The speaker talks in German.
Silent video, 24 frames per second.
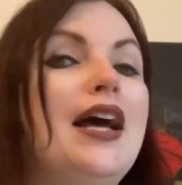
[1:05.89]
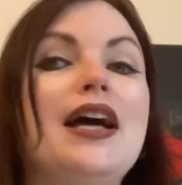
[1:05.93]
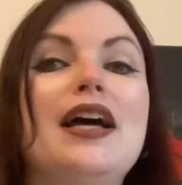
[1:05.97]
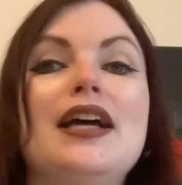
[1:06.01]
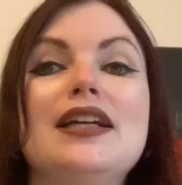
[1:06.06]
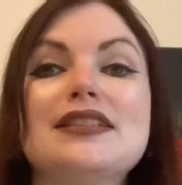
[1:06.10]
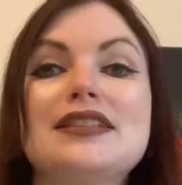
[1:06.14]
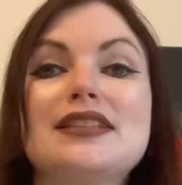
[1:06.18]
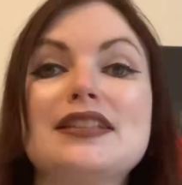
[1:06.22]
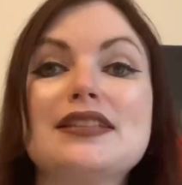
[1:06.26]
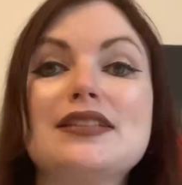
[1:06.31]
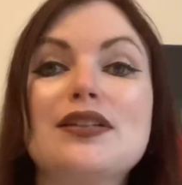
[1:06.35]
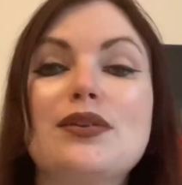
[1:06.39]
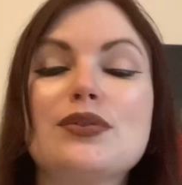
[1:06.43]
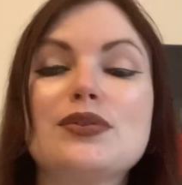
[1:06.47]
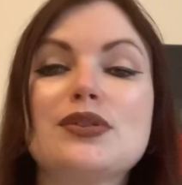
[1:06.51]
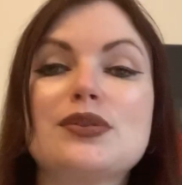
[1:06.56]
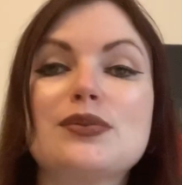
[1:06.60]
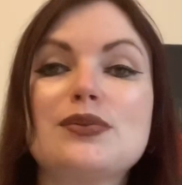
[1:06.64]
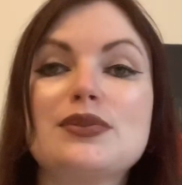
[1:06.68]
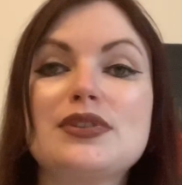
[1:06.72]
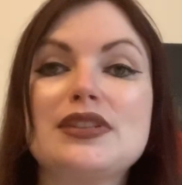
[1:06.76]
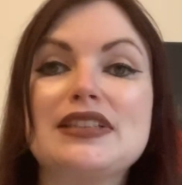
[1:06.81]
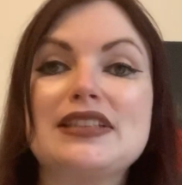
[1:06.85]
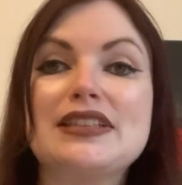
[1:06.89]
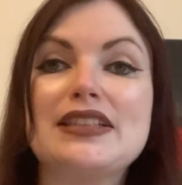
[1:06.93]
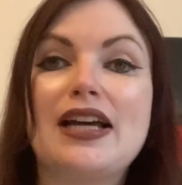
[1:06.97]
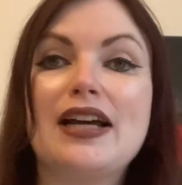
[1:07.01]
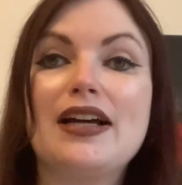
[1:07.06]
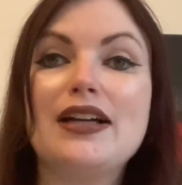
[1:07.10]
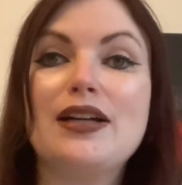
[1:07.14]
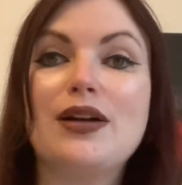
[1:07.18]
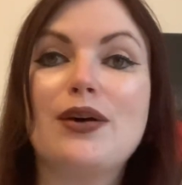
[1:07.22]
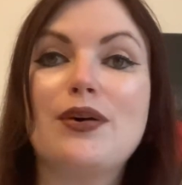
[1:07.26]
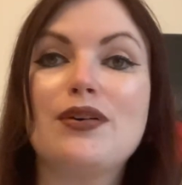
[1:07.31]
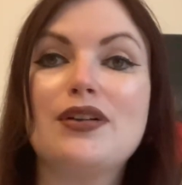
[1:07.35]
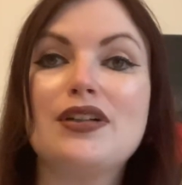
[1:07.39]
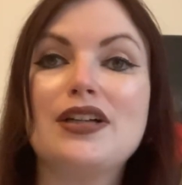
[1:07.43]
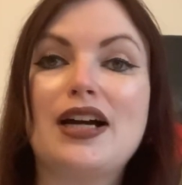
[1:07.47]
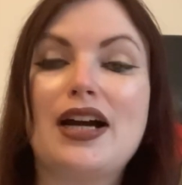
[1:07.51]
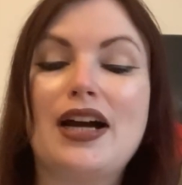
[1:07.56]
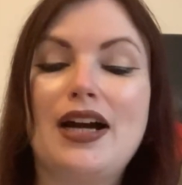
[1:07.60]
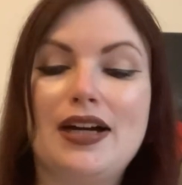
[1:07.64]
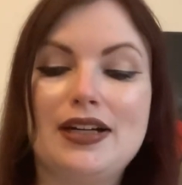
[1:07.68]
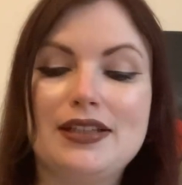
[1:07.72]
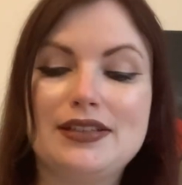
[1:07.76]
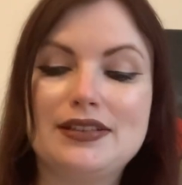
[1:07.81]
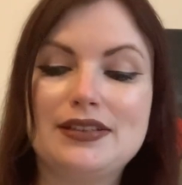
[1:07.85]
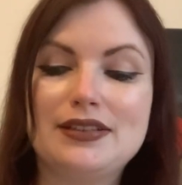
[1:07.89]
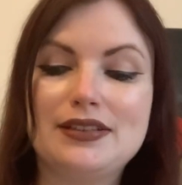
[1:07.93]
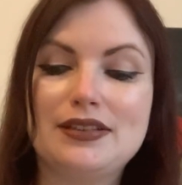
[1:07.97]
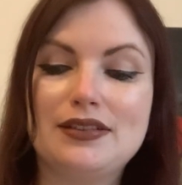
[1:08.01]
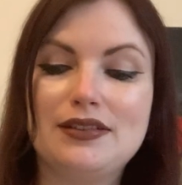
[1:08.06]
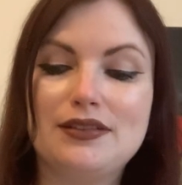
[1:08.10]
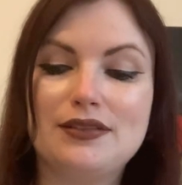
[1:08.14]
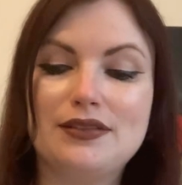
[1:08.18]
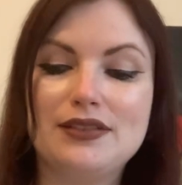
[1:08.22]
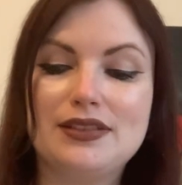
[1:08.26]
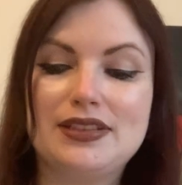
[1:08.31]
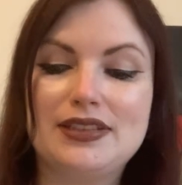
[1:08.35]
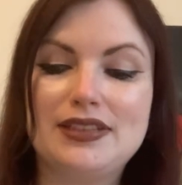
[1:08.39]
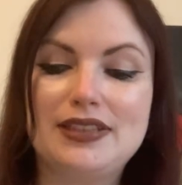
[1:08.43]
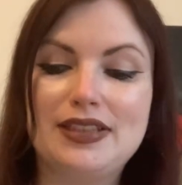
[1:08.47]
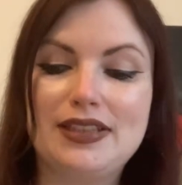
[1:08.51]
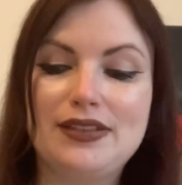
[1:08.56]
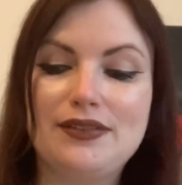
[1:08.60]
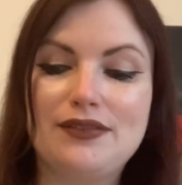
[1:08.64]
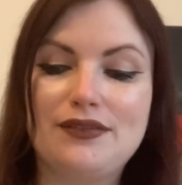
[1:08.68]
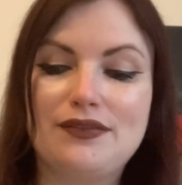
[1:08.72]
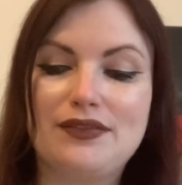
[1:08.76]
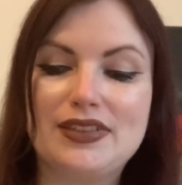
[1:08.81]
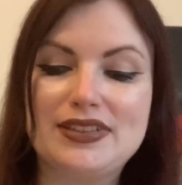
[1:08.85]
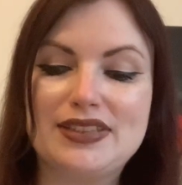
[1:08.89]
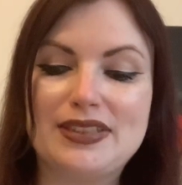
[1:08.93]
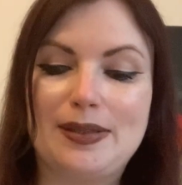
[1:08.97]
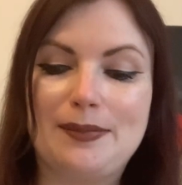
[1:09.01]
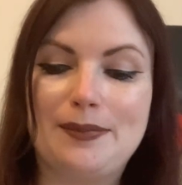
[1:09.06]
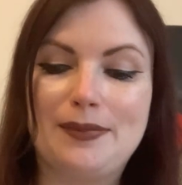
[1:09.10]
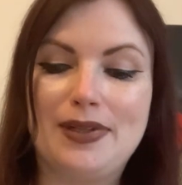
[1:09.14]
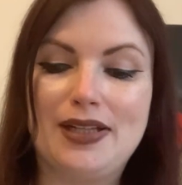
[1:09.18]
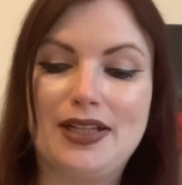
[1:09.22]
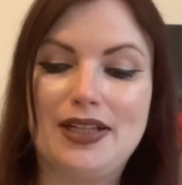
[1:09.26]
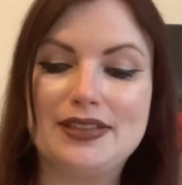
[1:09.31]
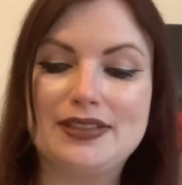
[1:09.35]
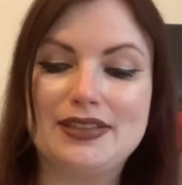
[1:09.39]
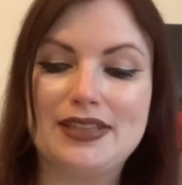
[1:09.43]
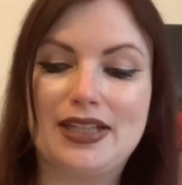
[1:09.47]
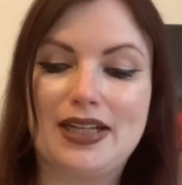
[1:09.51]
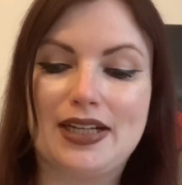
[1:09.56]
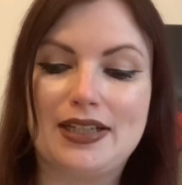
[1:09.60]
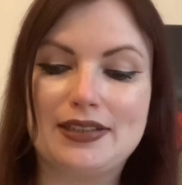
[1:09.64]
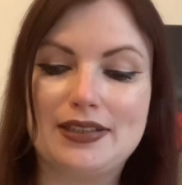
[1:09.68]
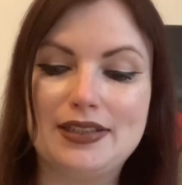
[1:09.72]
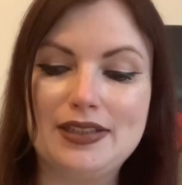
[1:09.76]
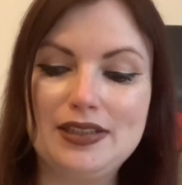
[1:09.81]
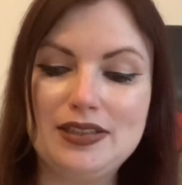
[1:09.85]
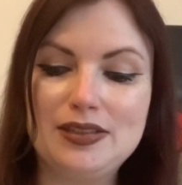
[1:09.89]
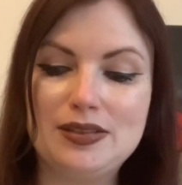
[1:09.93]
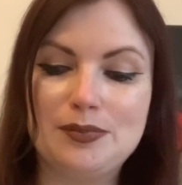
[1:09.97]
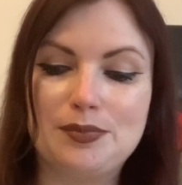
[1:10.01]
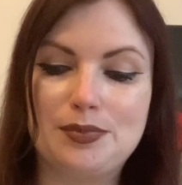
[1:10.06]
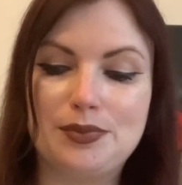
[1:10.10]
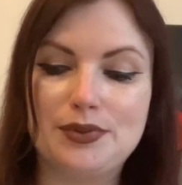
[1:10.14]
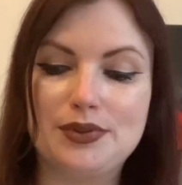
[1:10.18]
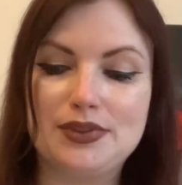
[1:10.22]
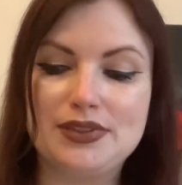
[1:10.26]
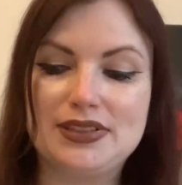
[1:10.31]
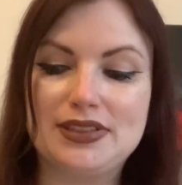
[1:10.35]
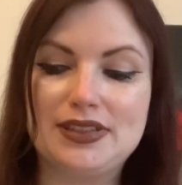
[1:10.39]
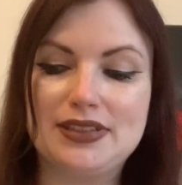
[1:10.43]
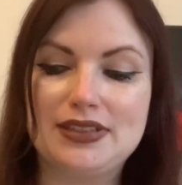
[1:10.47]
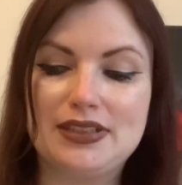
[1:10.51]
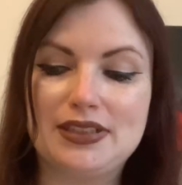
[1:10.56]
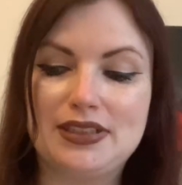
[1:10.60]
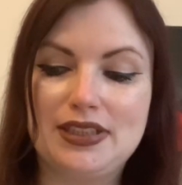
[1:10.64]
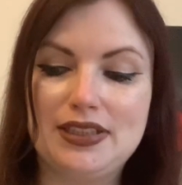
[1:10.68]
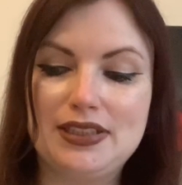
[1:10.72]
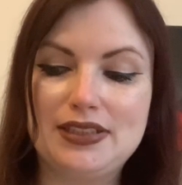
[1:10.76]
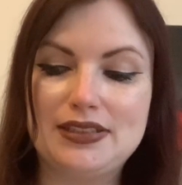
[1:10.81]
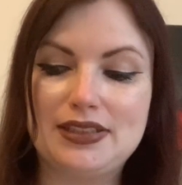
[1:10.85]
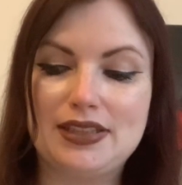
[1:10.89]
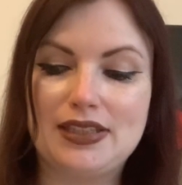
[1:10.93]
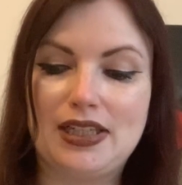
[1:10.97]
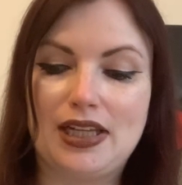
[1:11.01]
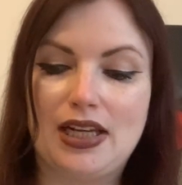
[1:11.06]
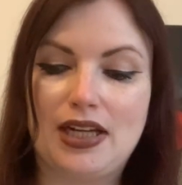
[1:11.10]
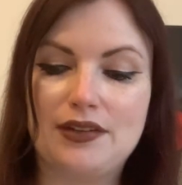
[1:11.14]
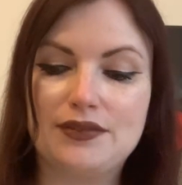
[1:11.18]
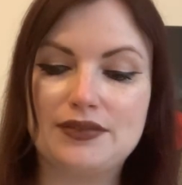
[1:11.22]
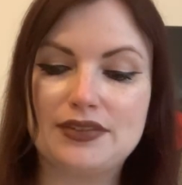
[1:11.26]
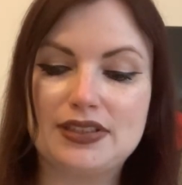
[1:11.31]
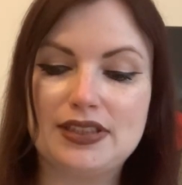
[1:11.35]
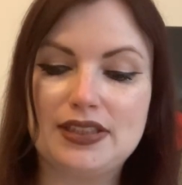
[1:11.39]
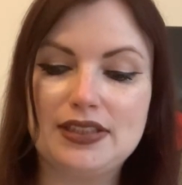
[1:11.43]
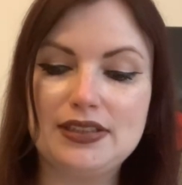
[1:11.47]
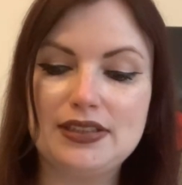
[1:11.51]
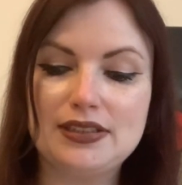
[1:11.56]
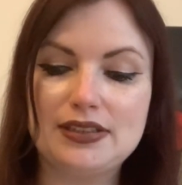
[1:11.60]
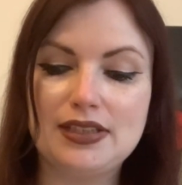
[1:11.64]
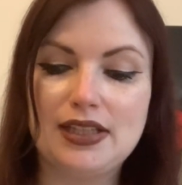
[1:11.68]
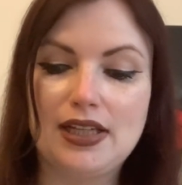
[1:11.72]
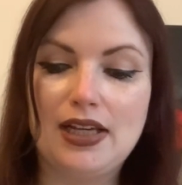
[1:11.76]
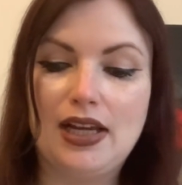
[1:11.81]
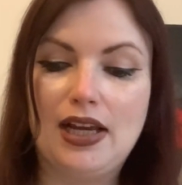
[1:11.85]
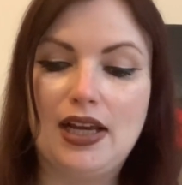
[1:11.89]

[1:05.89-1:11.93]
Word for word: Es ist auch so, sie sagen auch gerade, und die Wassermänner, die gerade nicht gebunden sind, die nicht in Love sind,